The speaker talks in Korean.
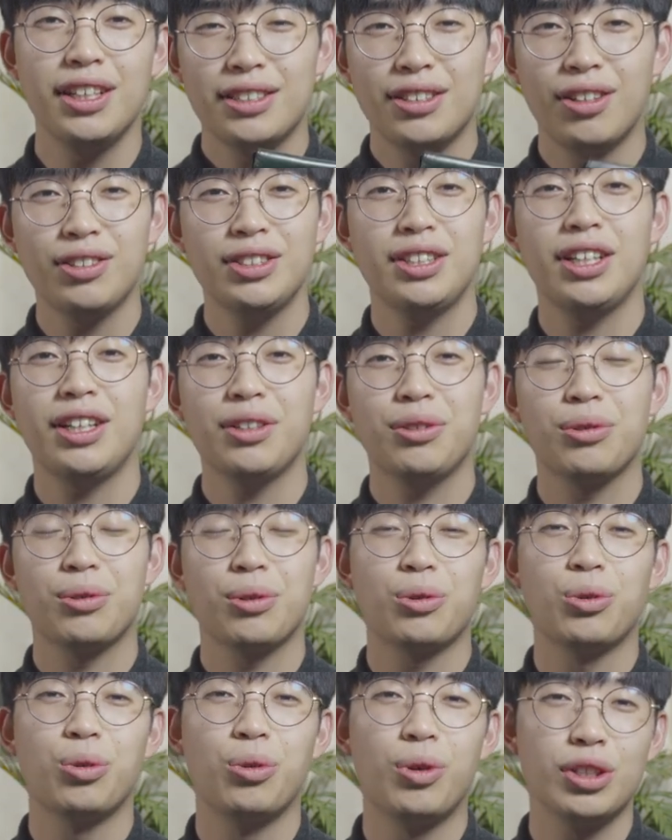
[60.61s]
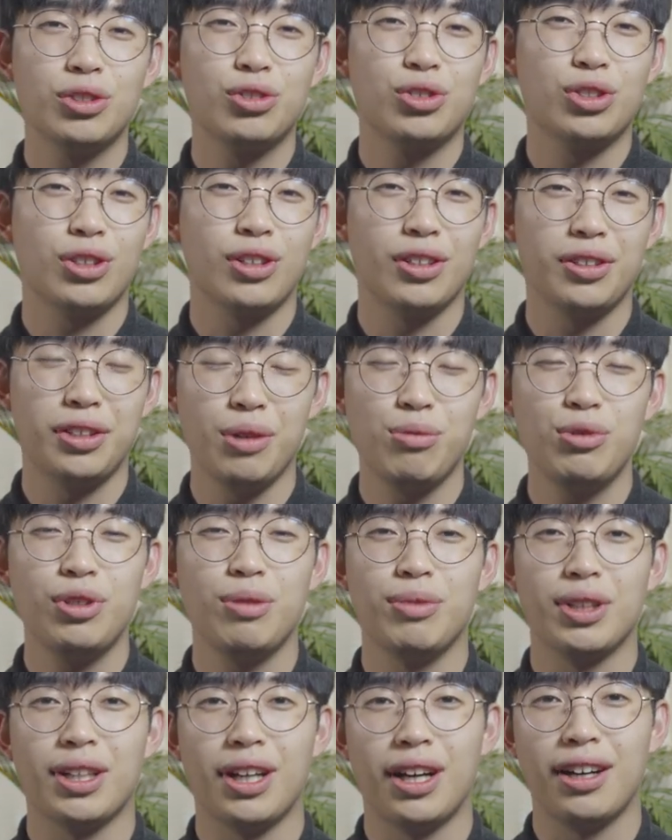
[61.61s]
성장하도록 도와주셨기
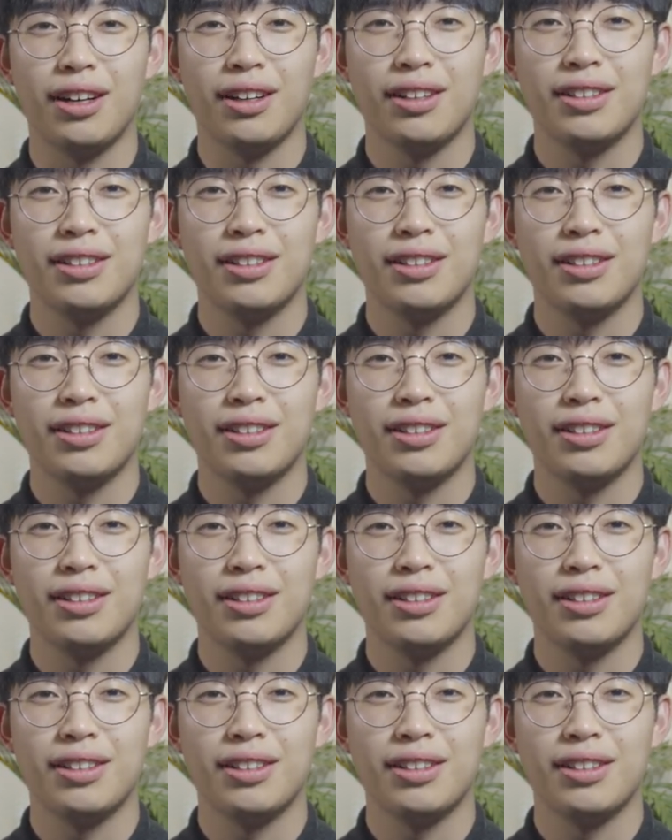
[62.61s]
때문입니다.